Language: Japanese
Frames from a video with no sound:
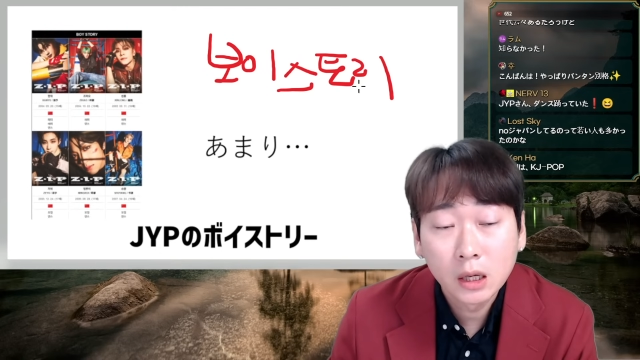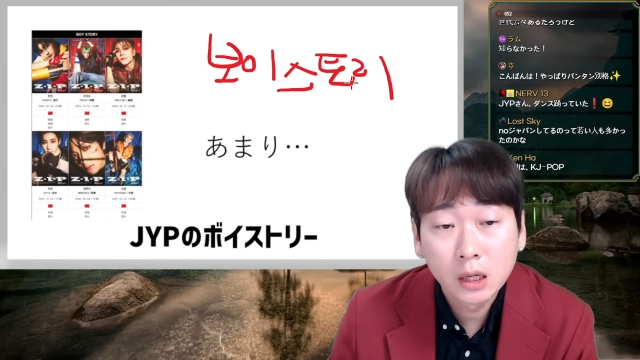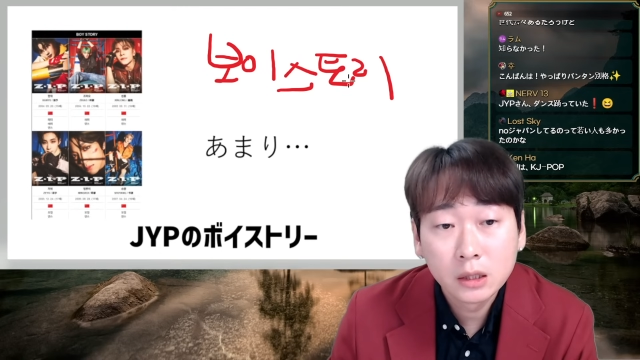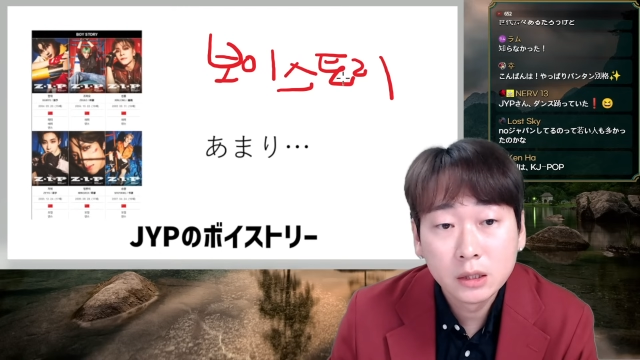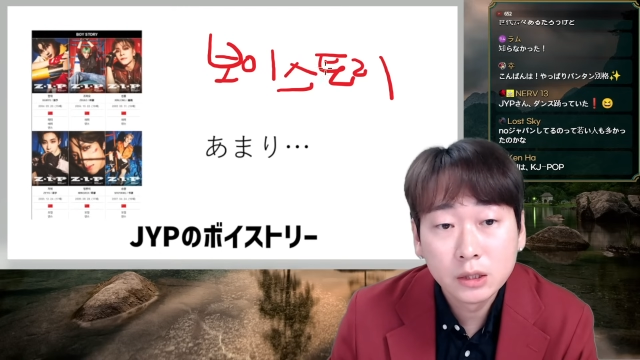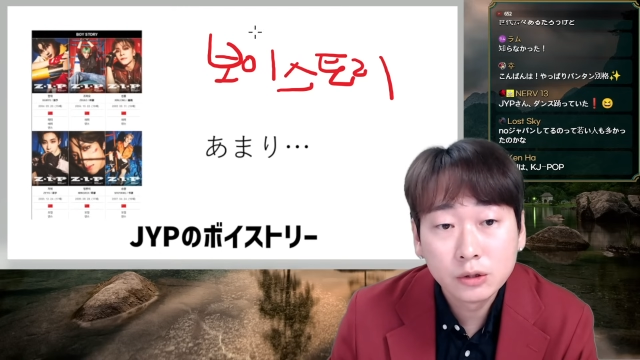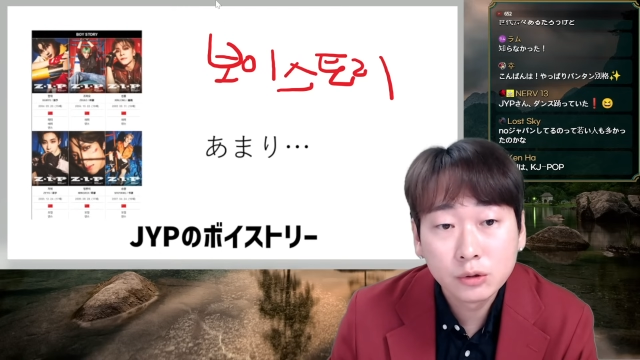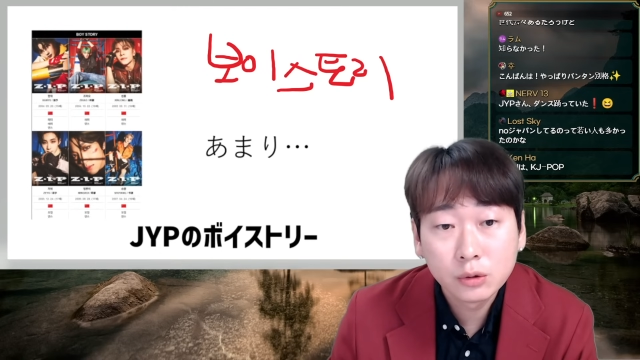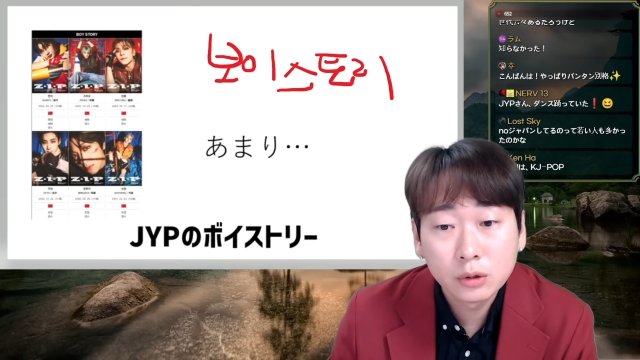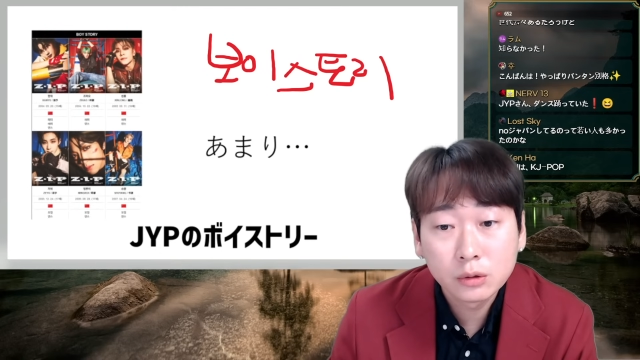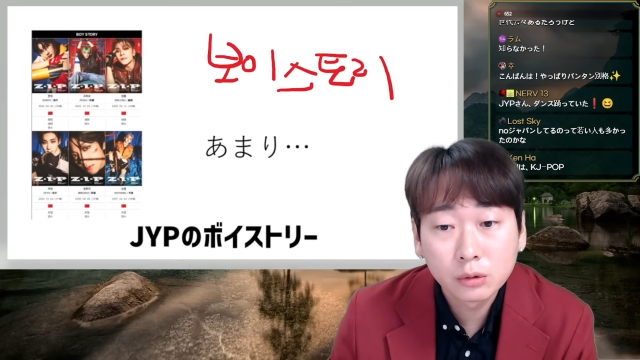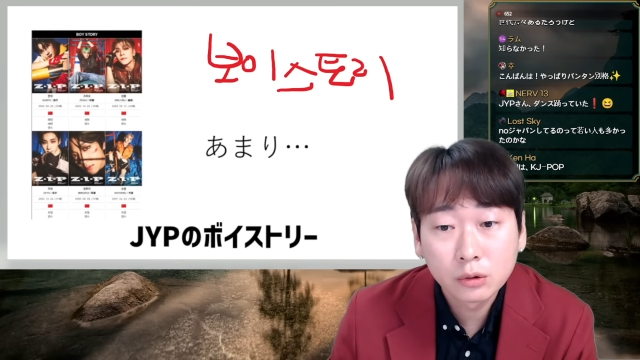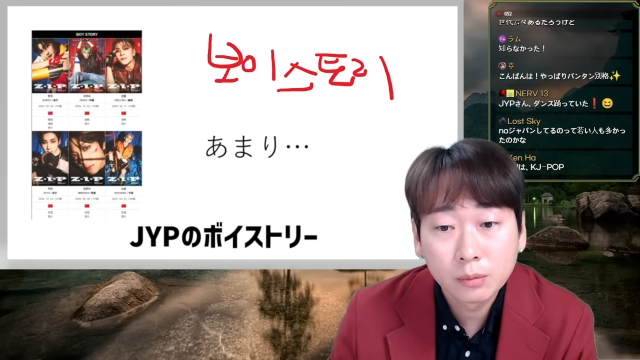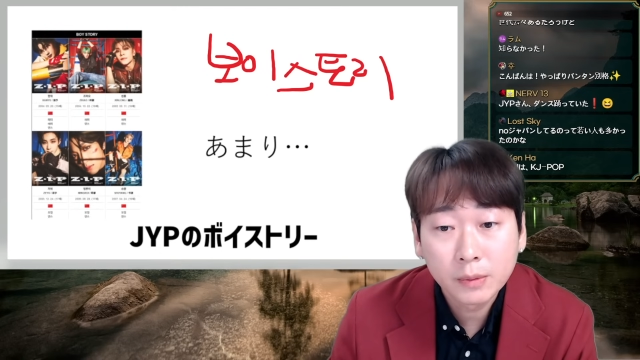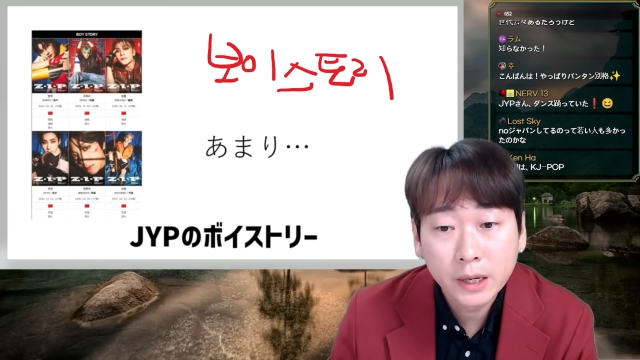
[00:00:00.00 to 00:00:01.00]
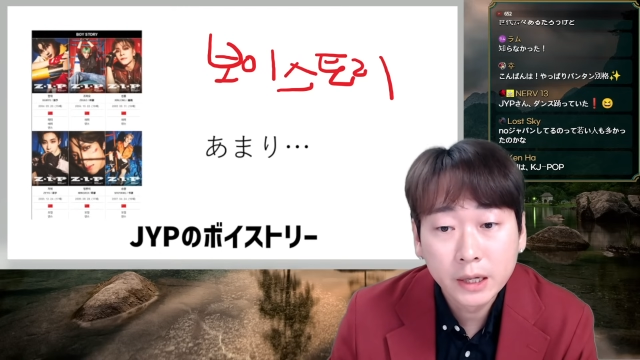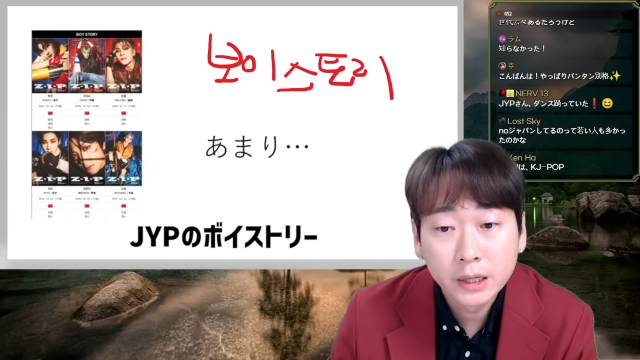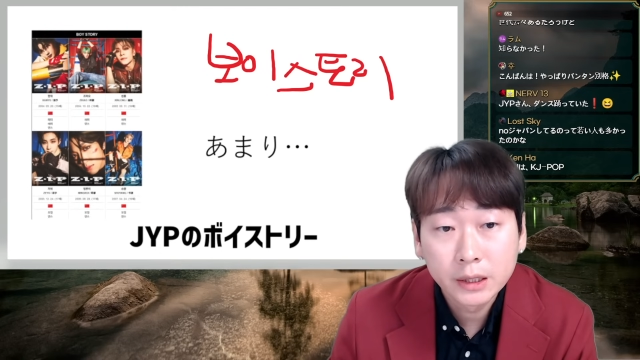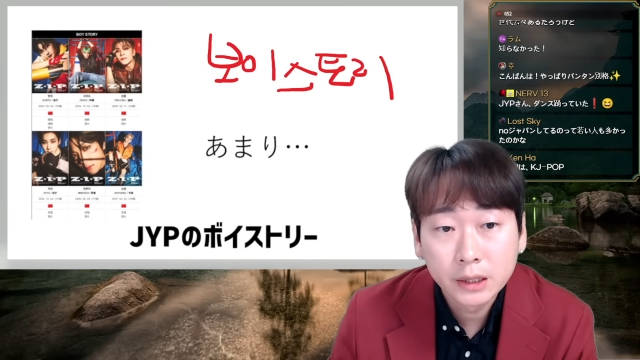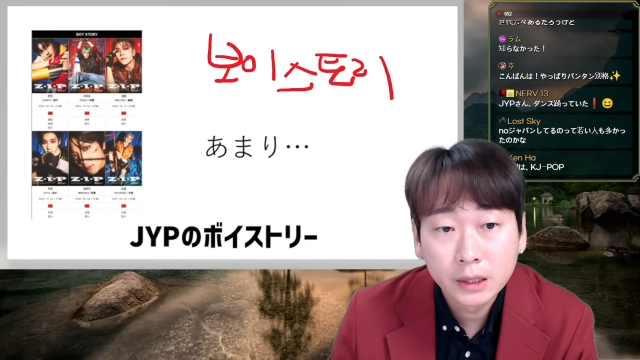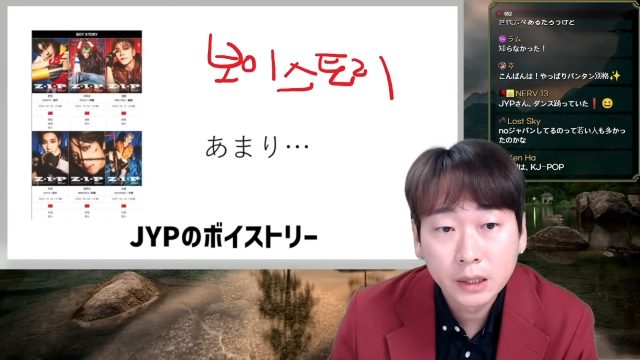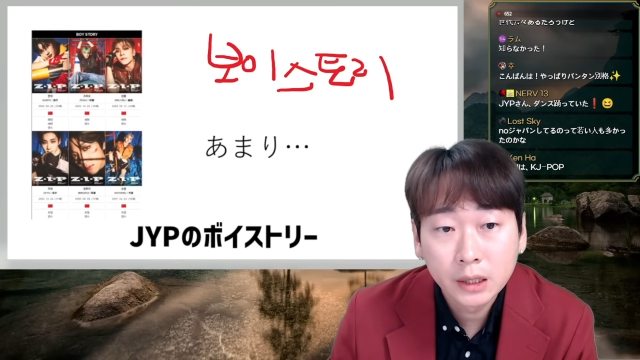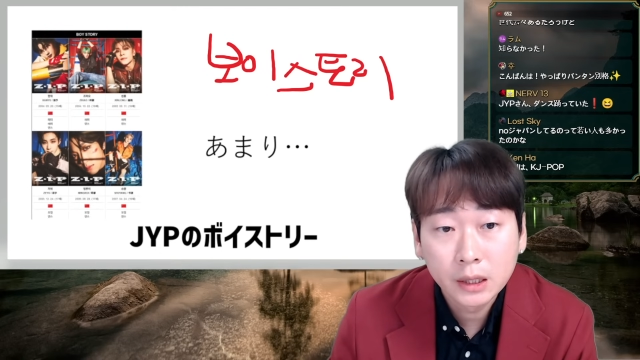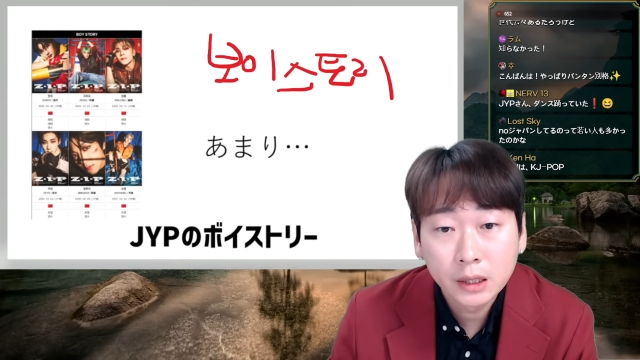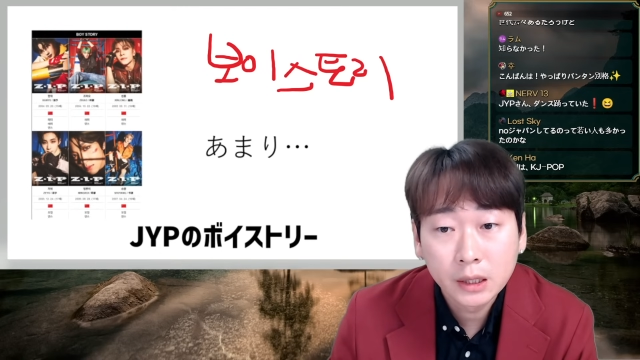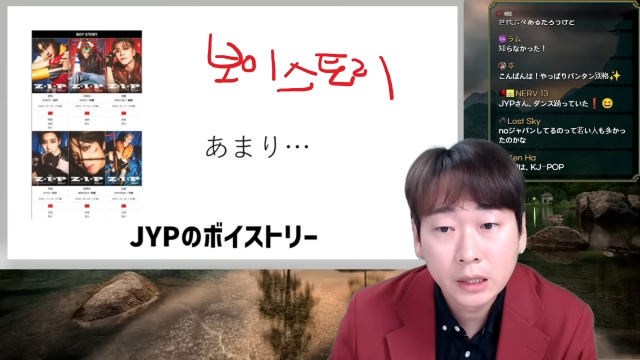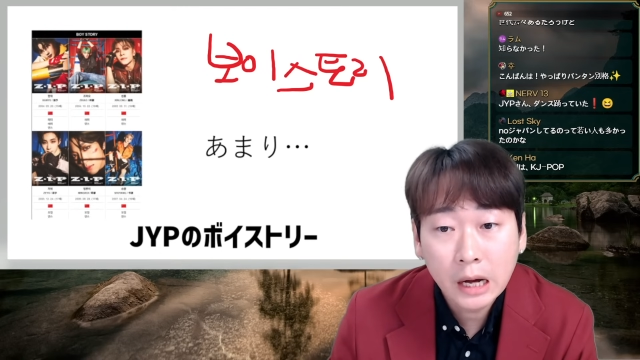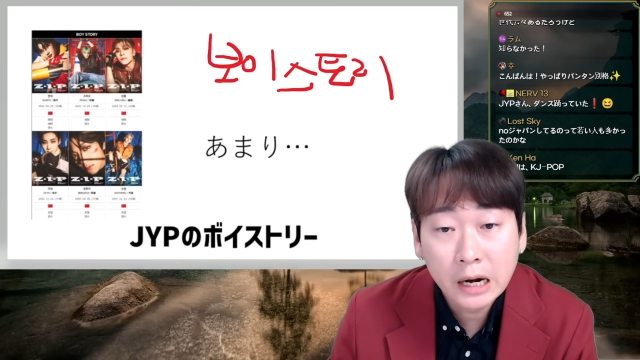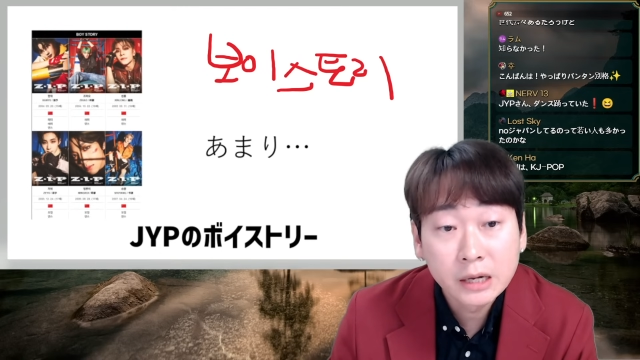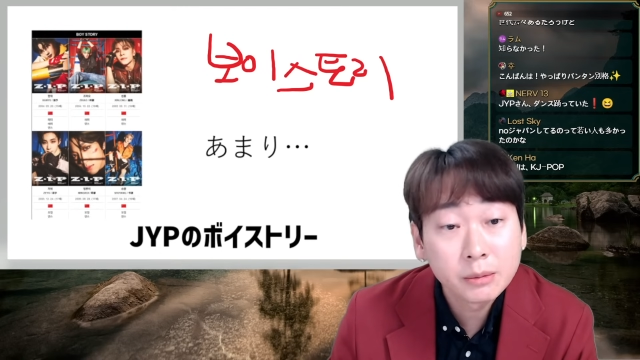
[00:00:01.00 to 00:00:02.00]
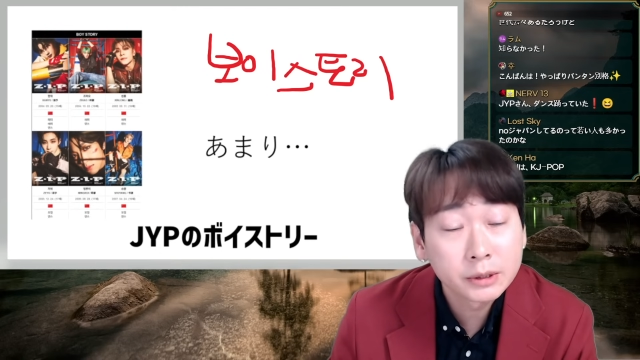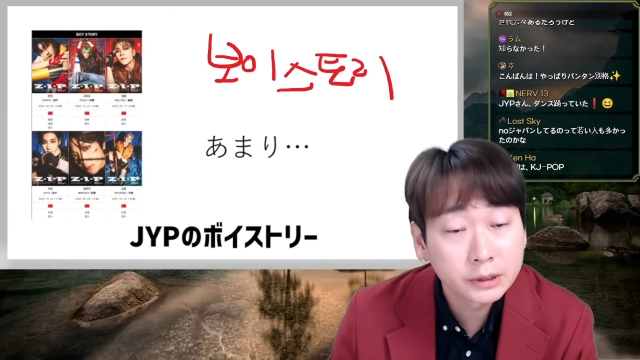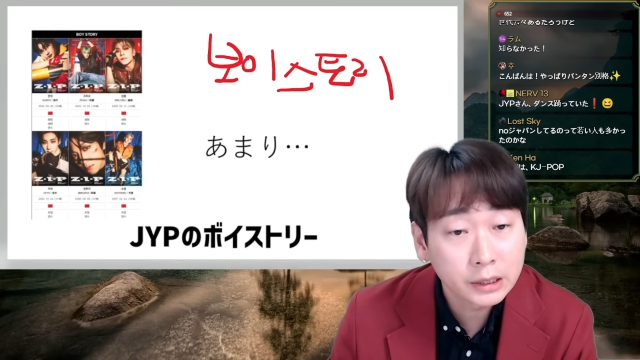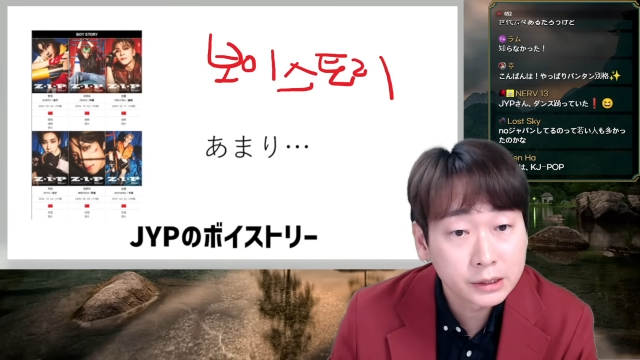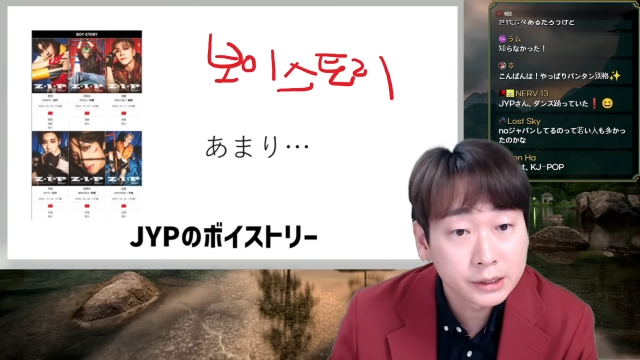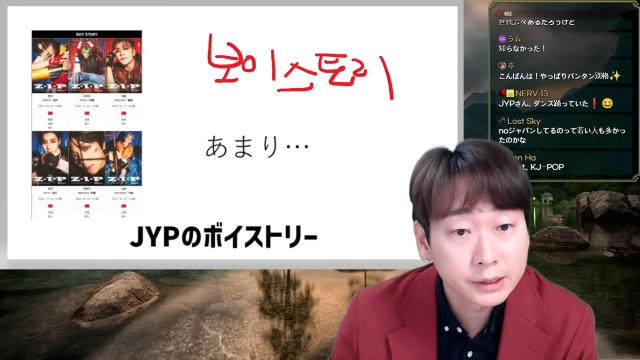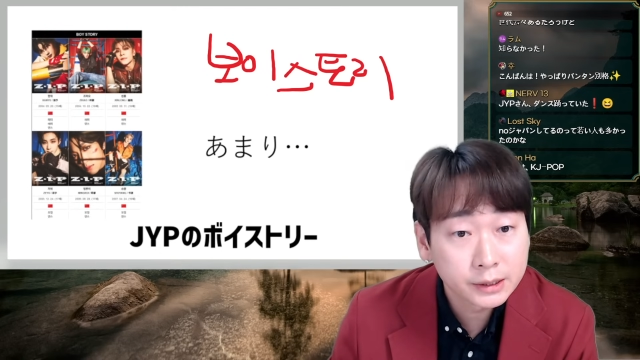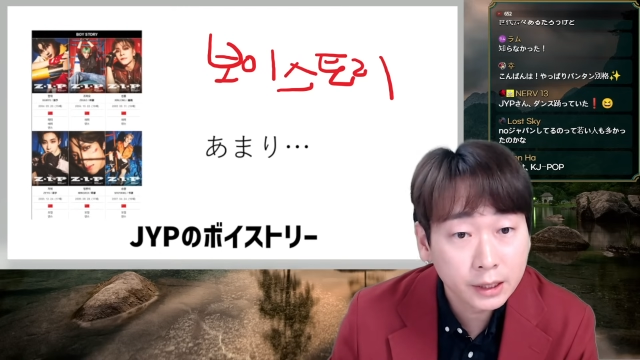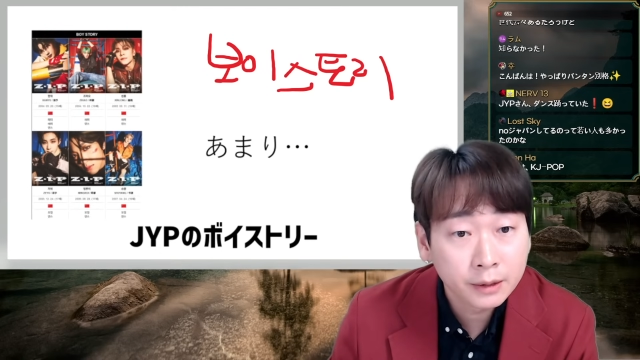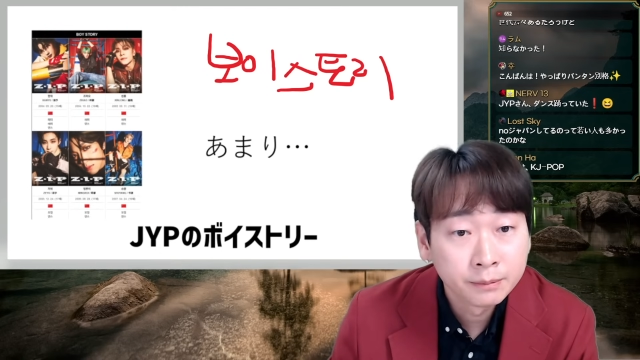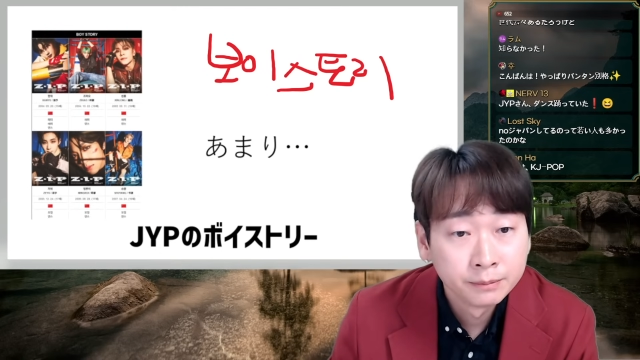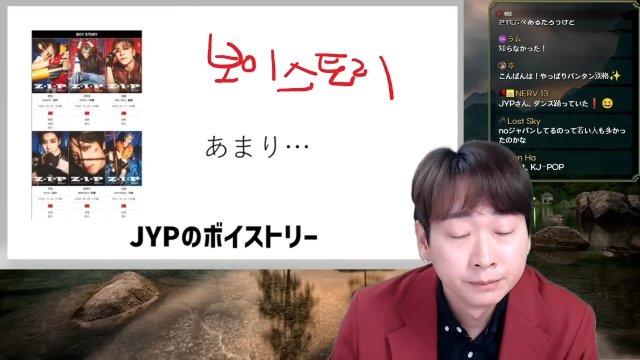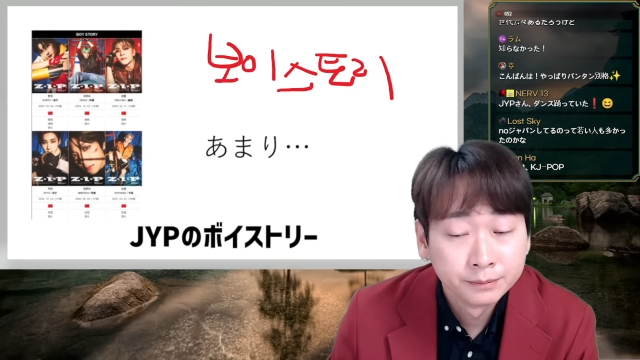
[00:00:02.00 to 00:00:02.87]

NiziUよりちょっと前に、ありました、実際。